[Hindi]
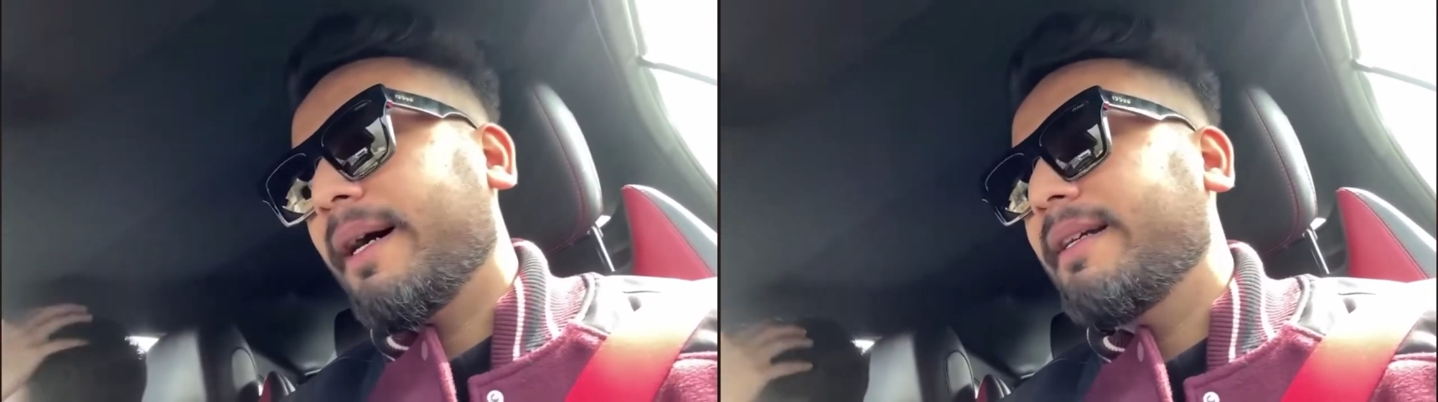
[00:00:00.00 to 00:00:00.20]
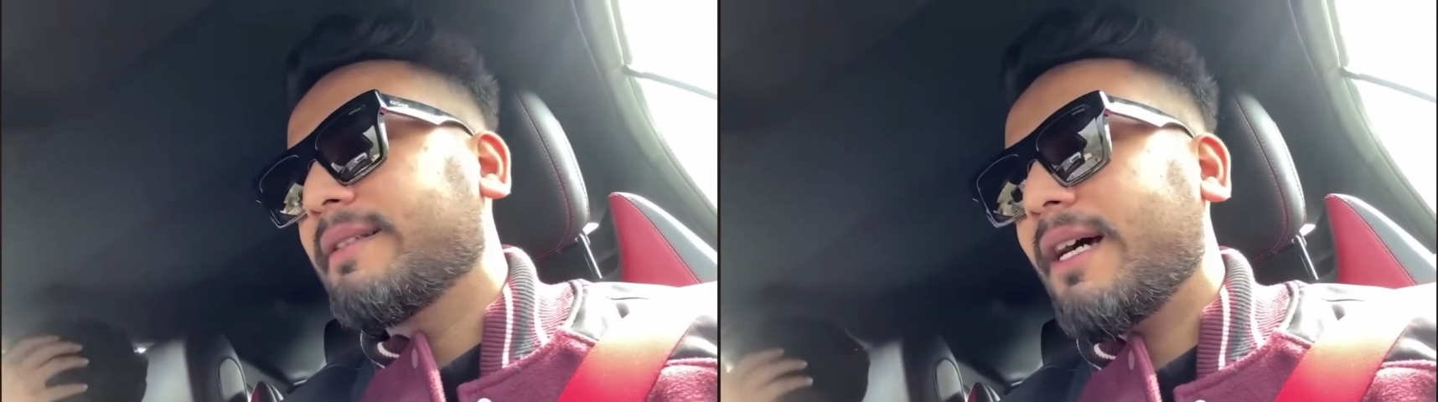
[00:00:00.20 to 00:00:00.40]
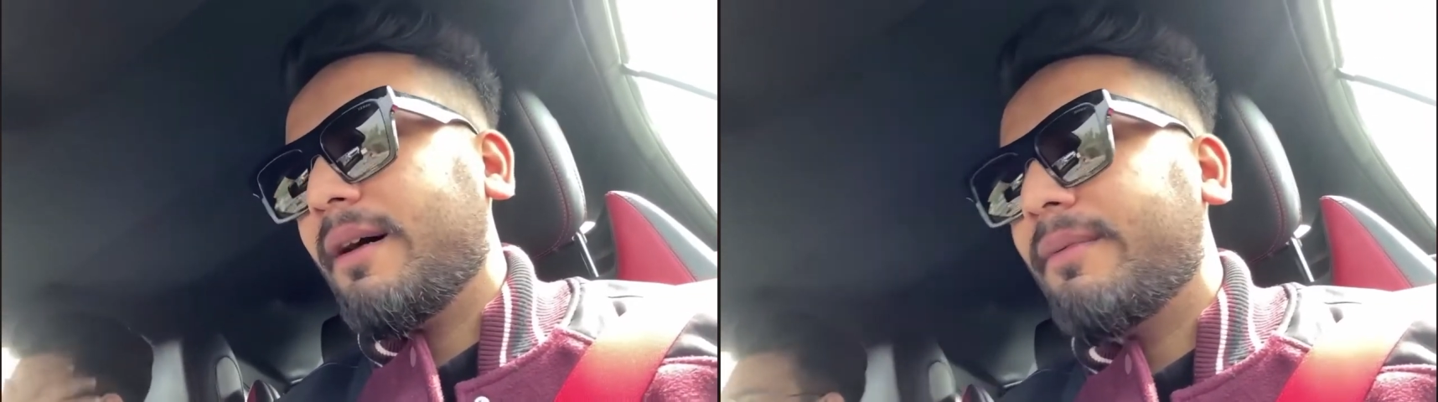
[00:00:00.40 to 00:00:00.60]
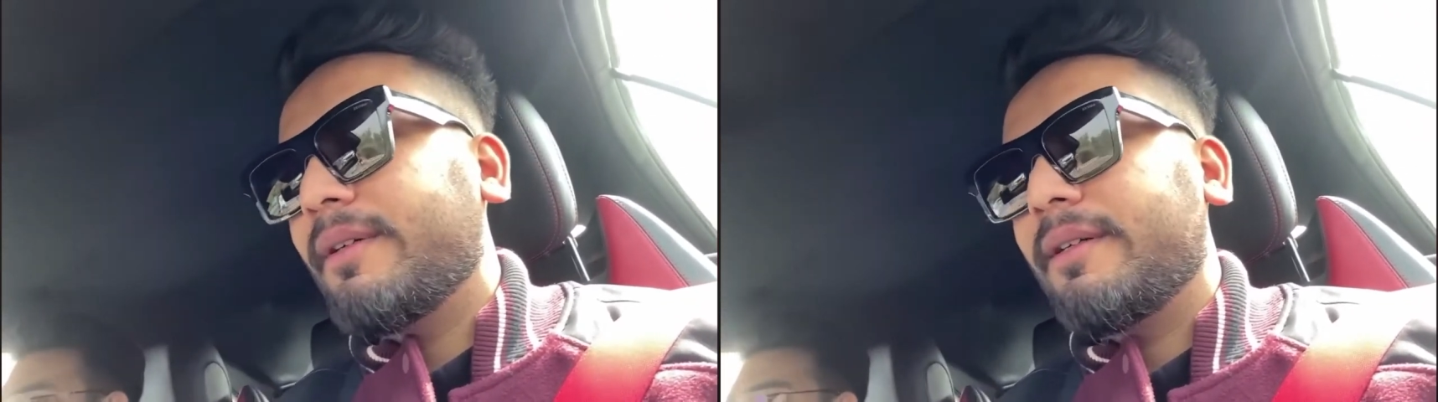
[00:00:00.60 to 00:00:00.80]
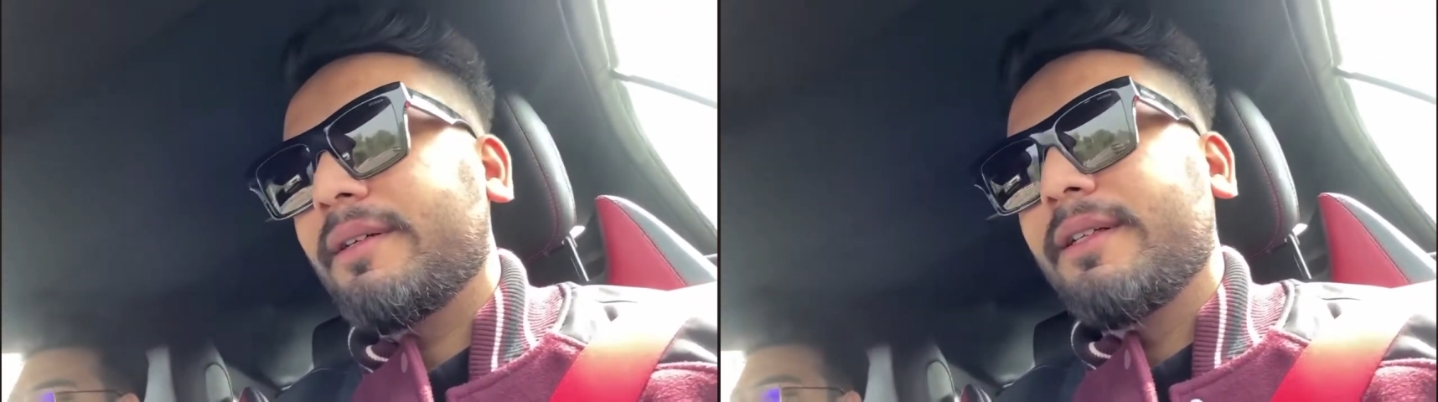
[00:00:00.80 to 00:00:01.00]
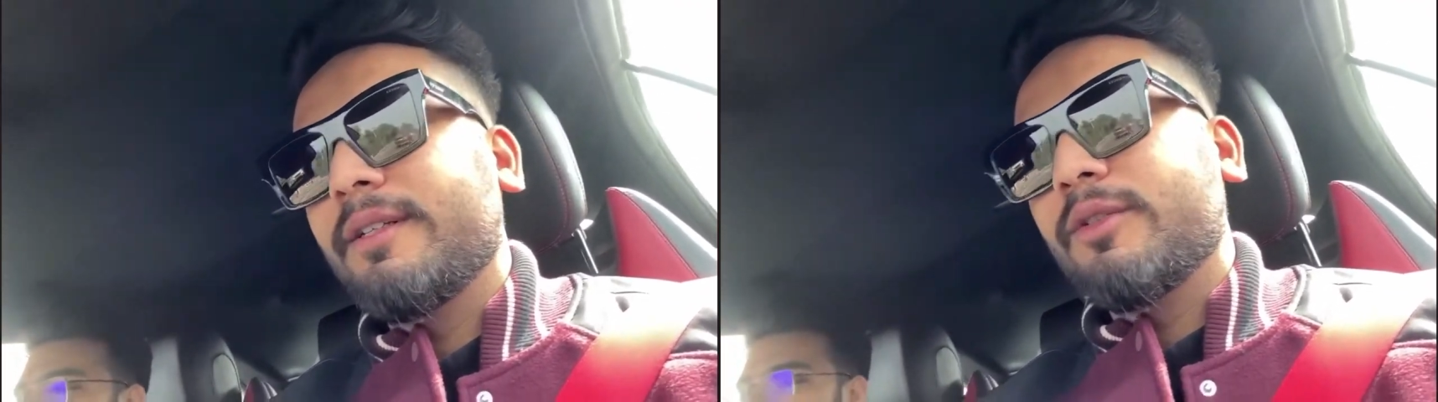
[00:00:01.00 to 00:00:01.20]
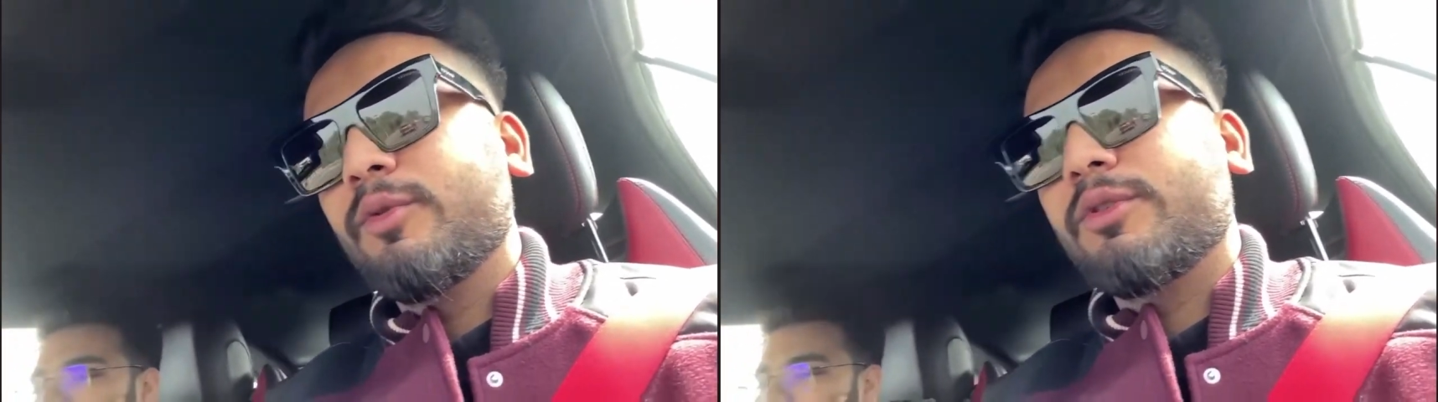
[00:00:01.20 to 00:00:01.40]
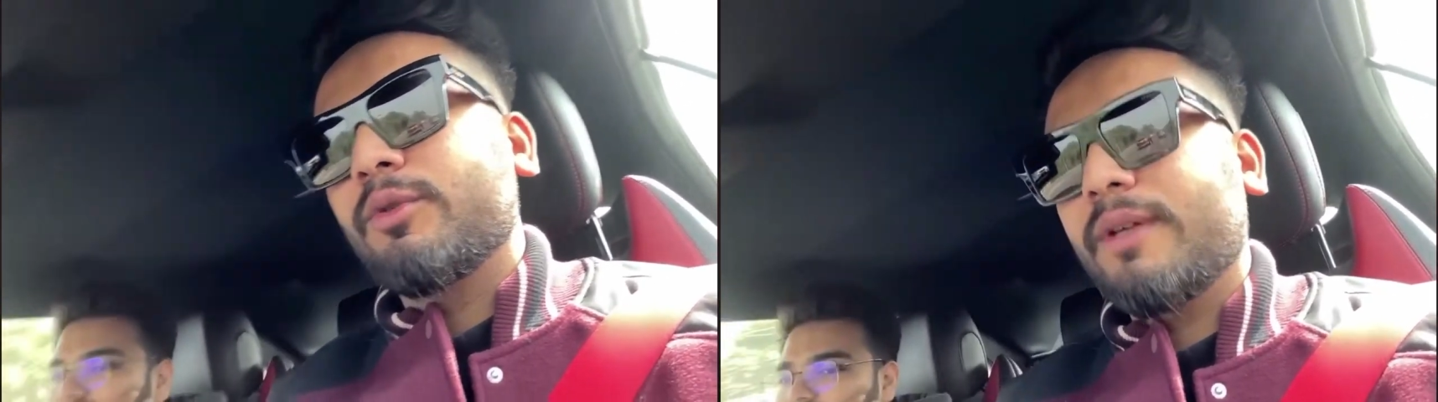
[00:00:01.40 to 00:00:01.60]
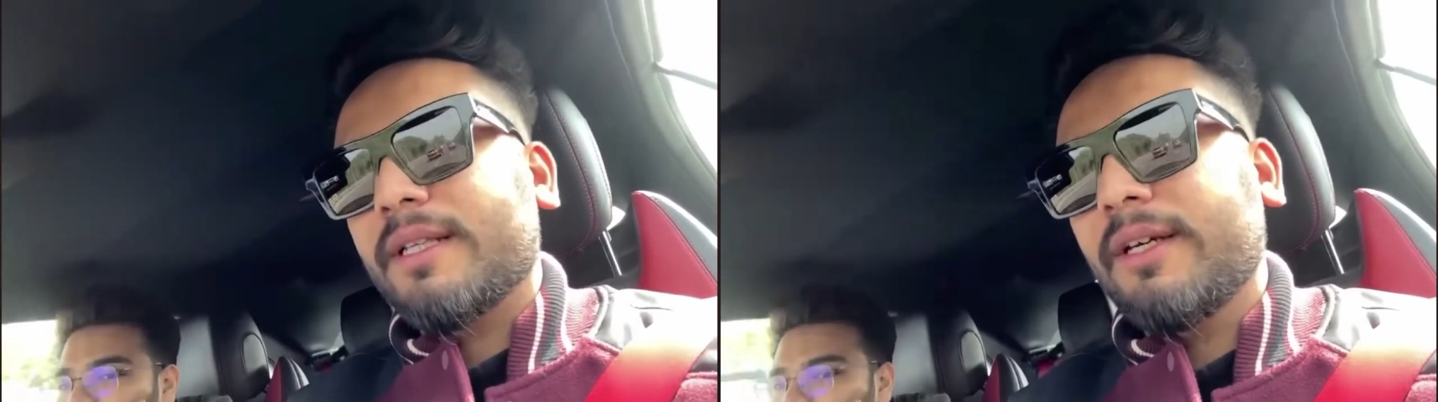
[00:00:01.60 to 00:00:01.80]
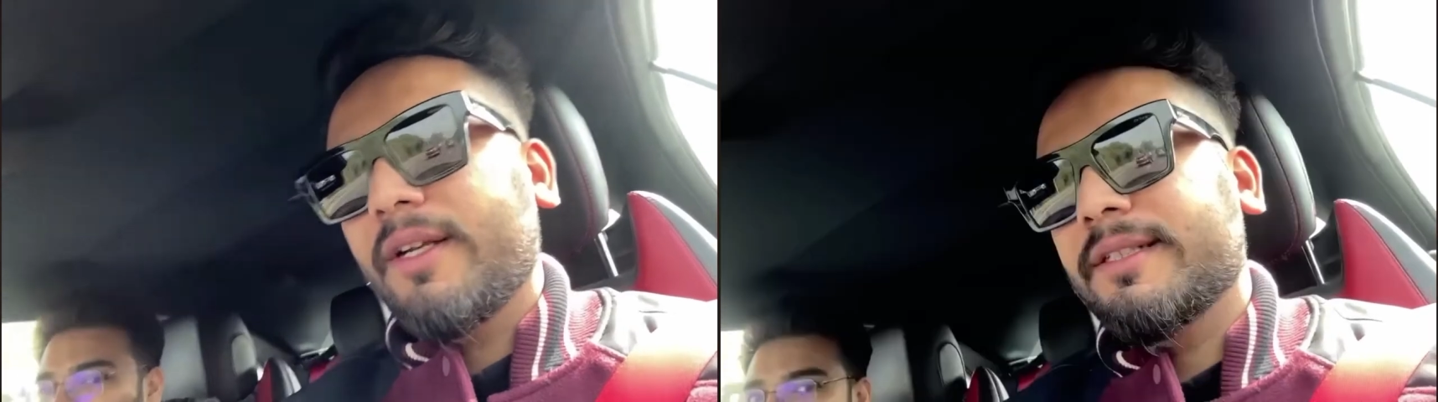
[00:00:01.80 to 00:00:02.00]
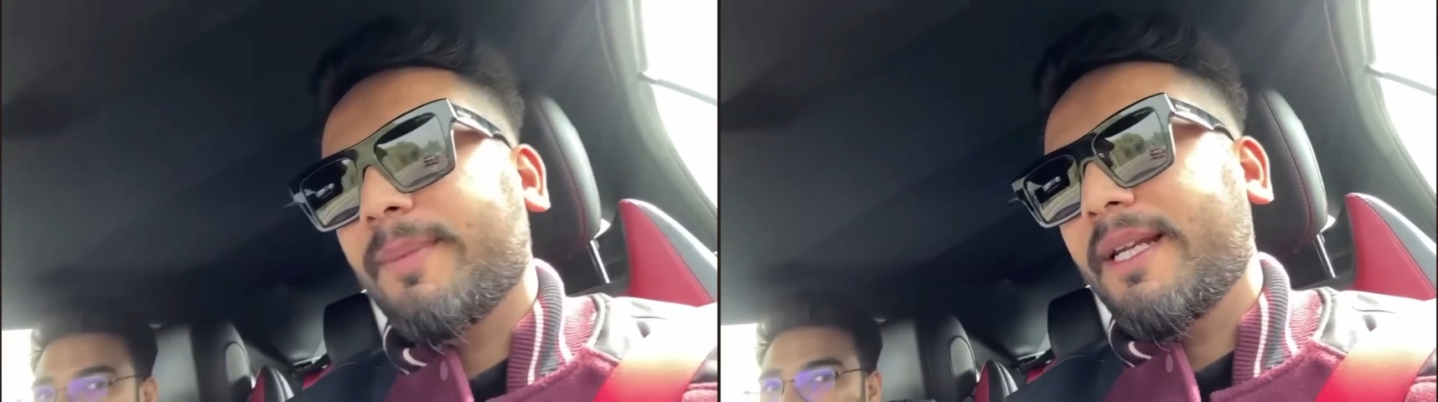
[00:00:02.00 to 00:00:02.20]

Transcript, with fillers: भाई साहब शूट शुरू कर दिया और इस